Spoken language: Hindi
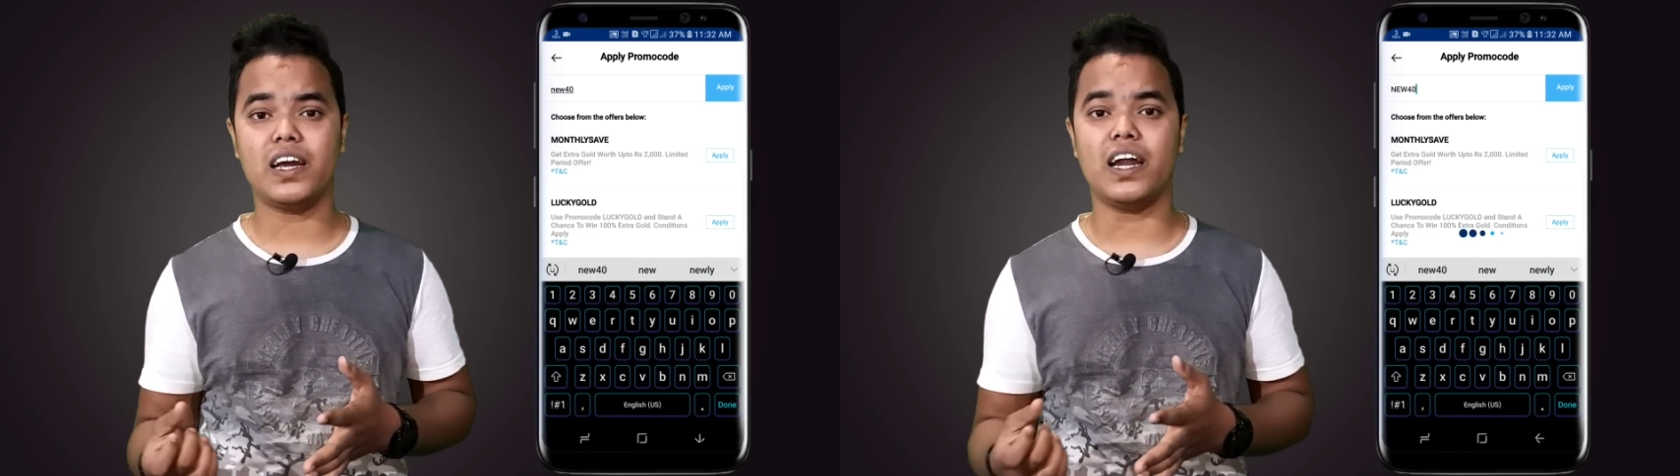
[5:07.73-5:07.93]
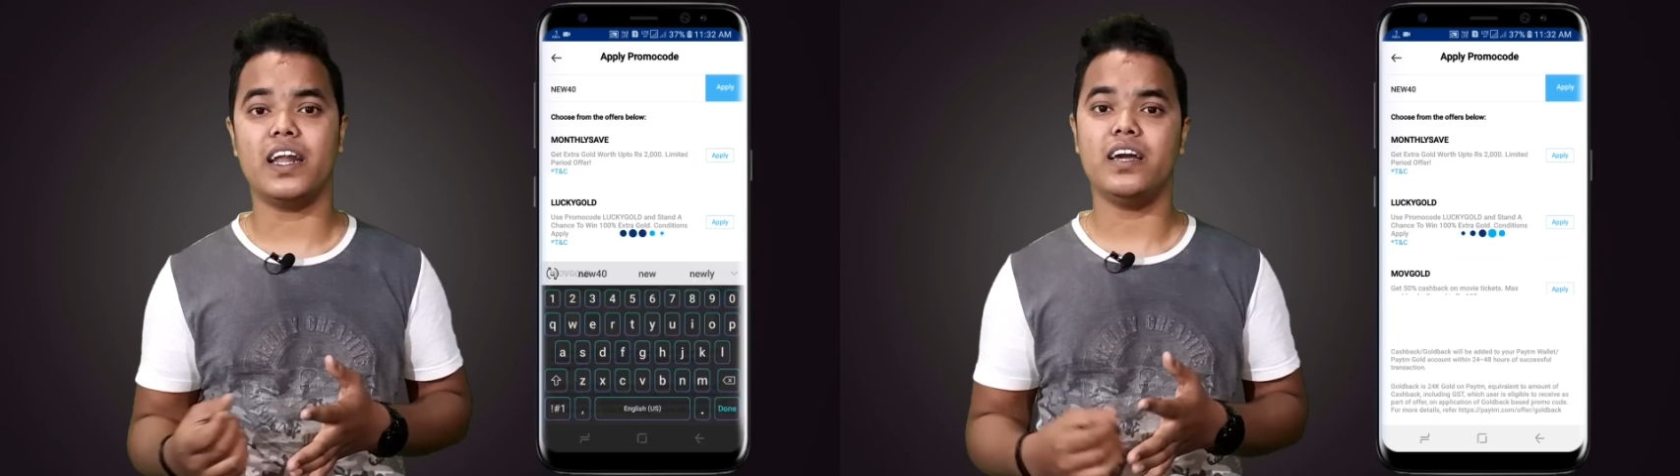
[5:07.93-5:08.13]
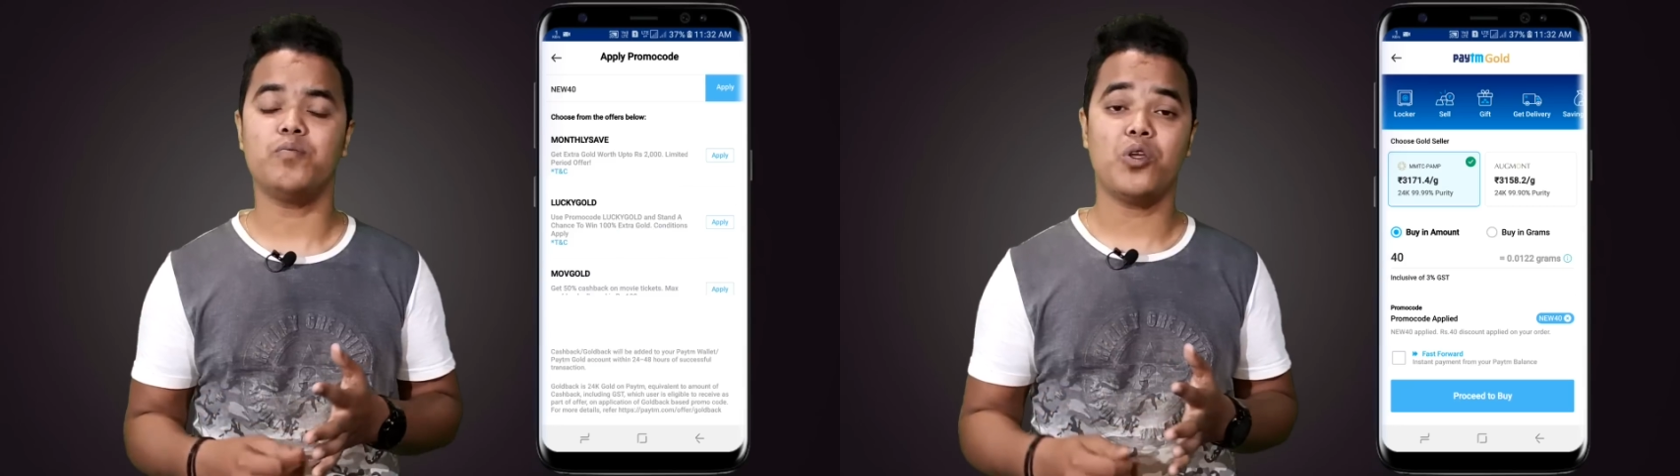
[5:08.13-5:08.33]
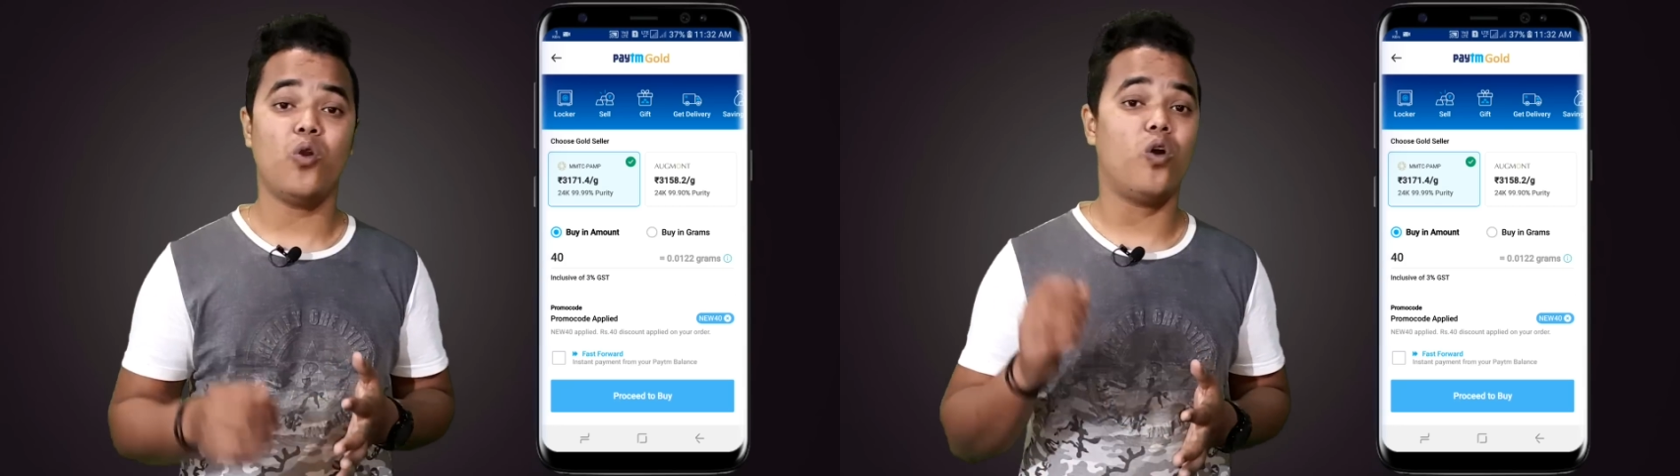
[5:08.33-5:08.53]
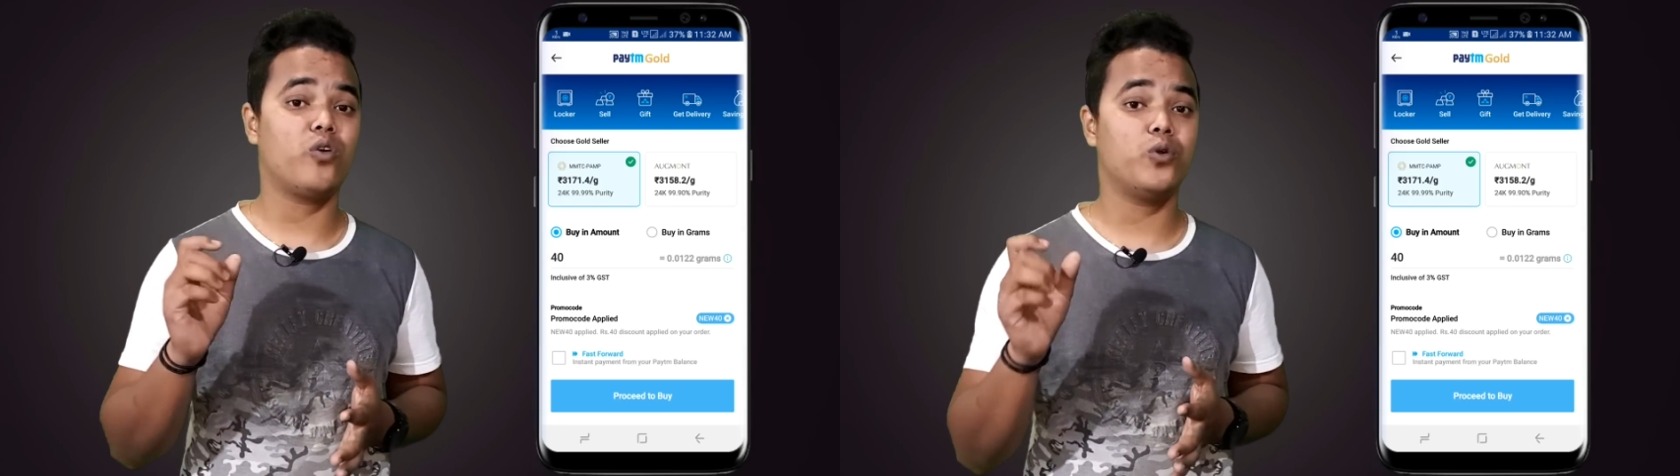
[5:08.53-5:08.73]
क्लिक करना है
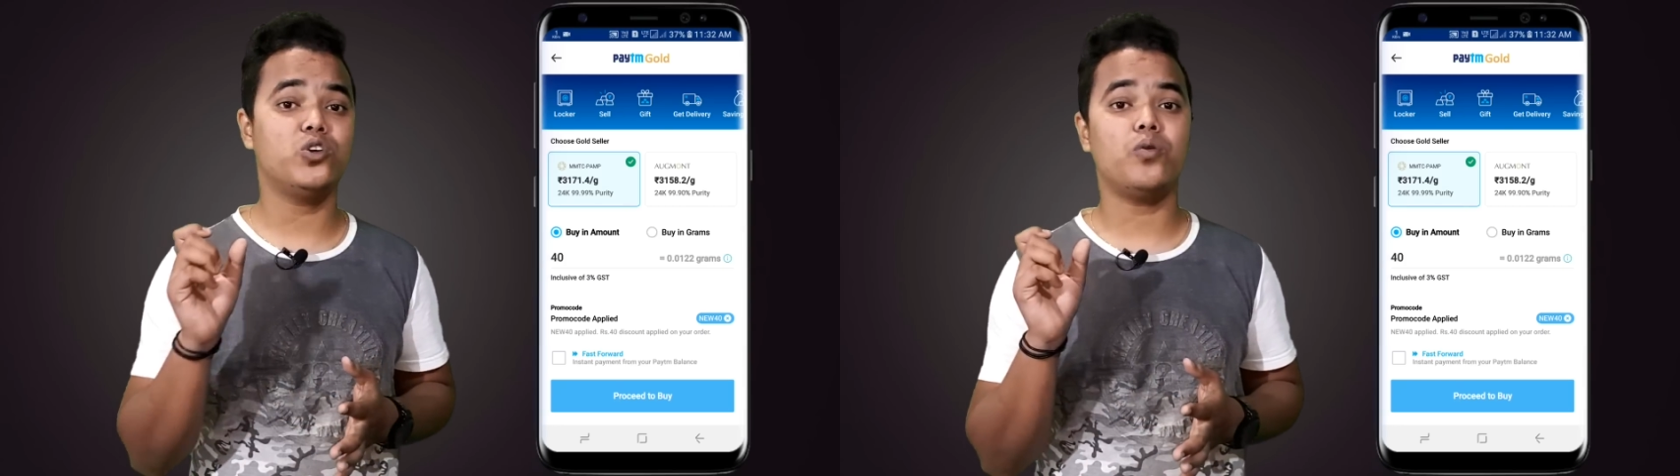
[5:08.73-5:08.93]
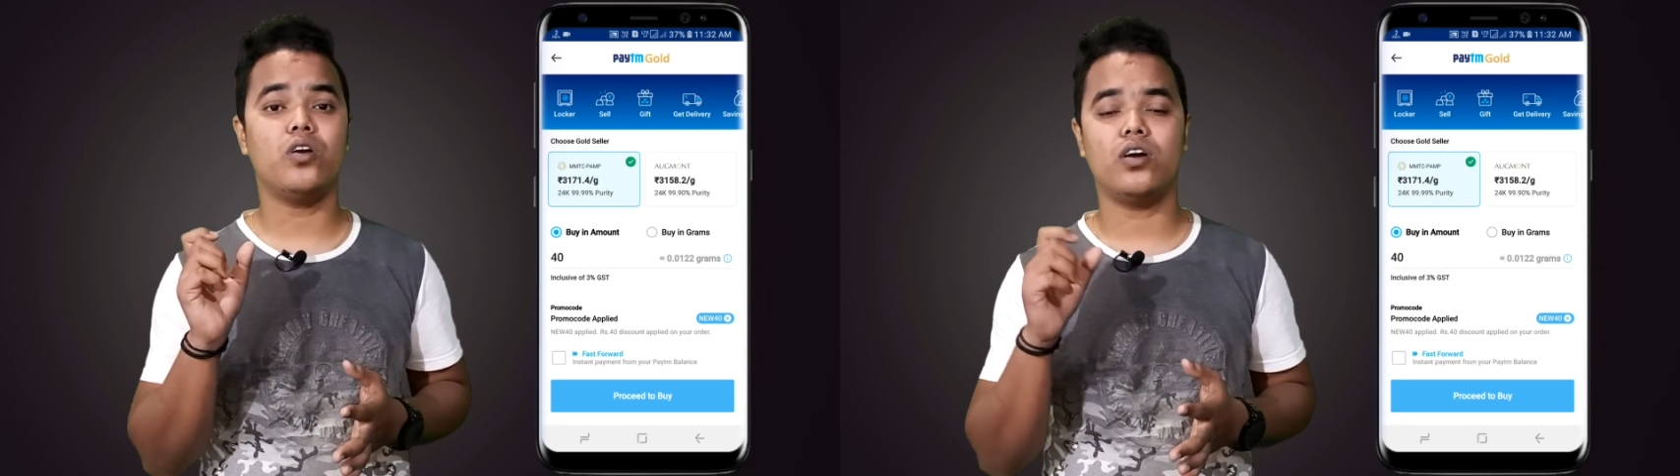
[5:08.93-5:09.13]
और वो जो